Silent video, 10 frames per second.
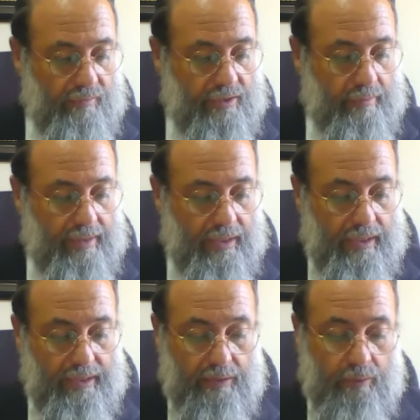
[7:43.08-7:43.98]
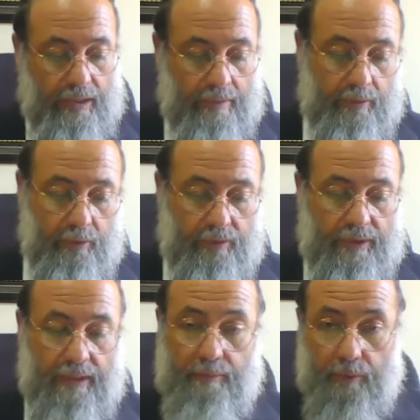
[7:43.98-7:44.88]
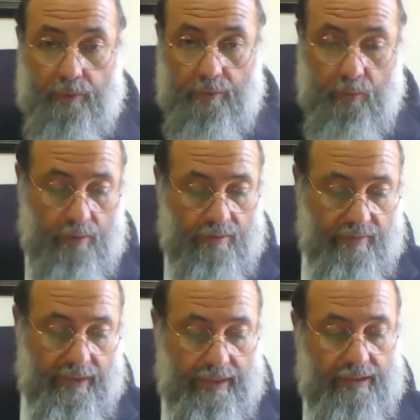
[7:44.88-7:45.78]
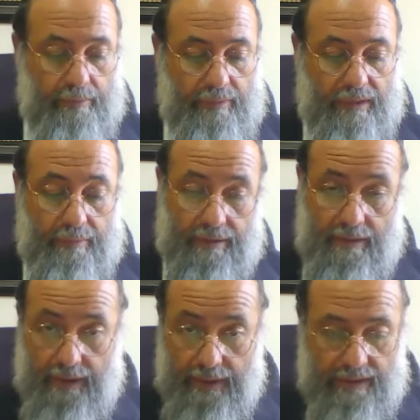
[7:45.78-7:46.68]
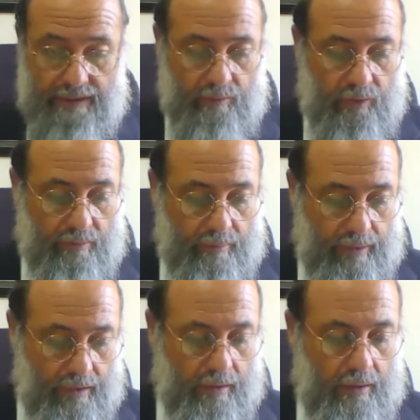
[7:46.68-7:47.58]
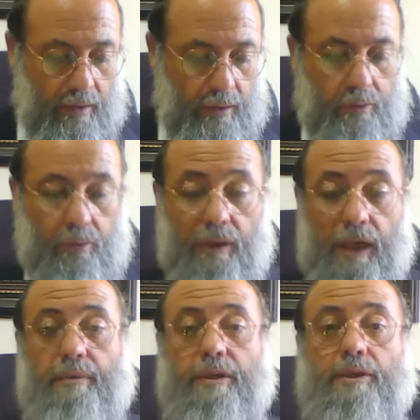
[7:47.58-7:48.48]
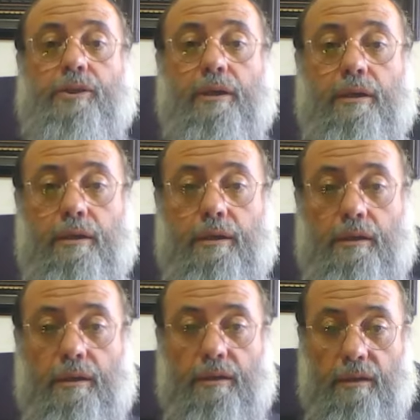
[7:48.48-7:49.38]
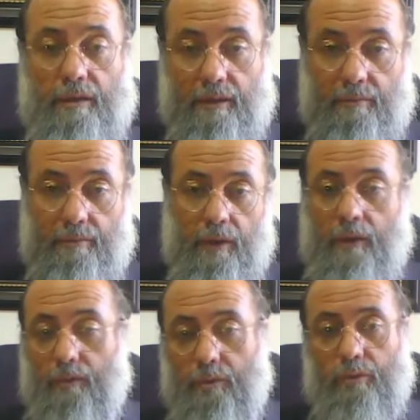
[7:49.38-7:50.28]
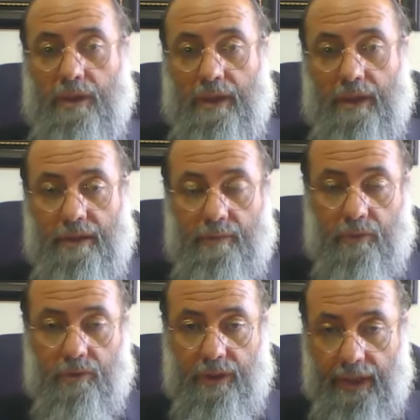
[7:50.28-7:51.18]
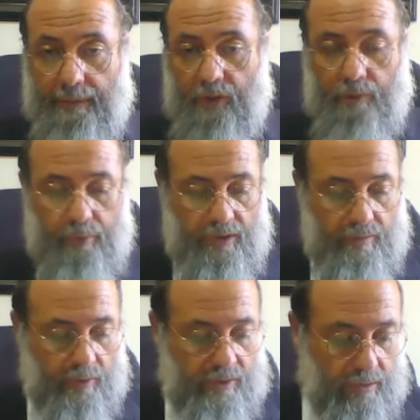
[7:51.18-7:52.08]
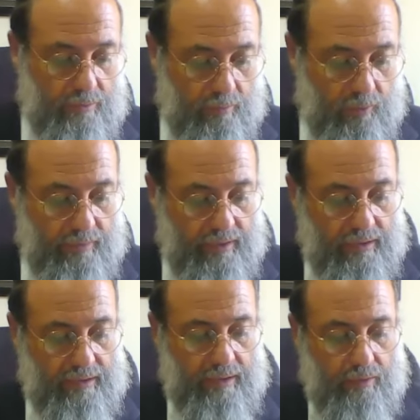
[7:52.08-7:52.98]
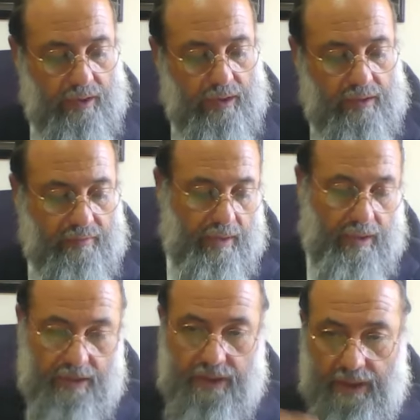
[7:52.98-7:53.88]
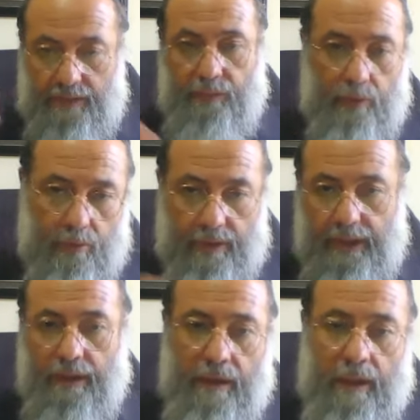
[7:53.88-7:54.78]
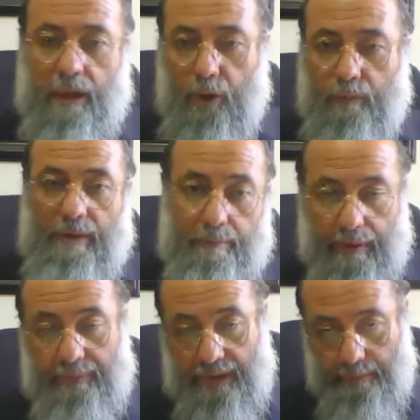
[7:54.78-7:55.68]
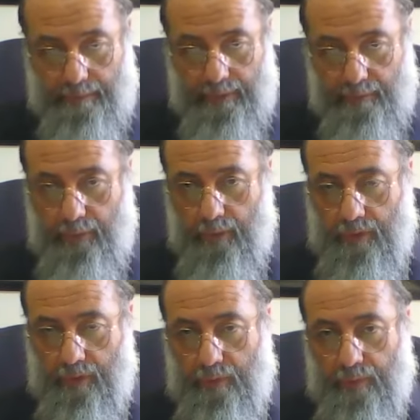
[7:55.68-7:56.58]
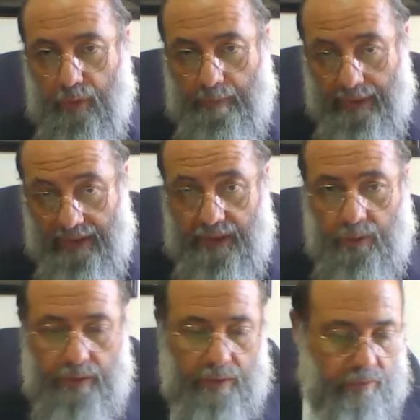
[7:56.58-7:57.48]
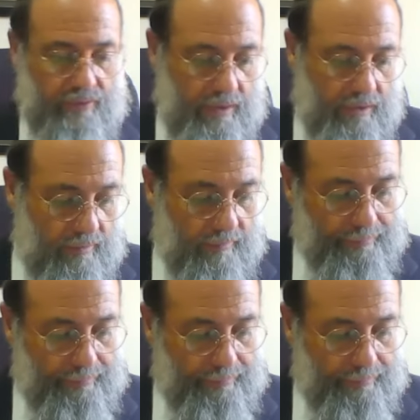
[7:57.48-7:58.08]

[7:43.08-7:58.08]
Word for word: une date pour tout le monde, et les témoins en bas, Koulam Kesherim. Tous les guettimes sont Kesherim, tu peux divorcer à tout le monde, il atteint le Kolachad Chacune, il faut donner le même papier pour la partie qui lui concerne.